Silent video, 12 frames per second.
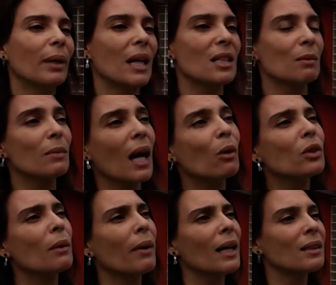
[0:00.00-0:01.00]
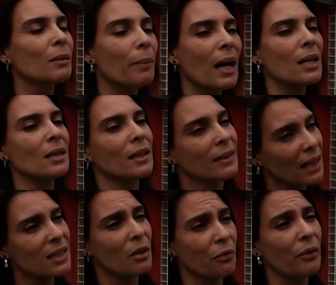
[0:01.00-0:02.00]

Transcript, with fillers: Parece-me que há um trabalho de base que tem que ser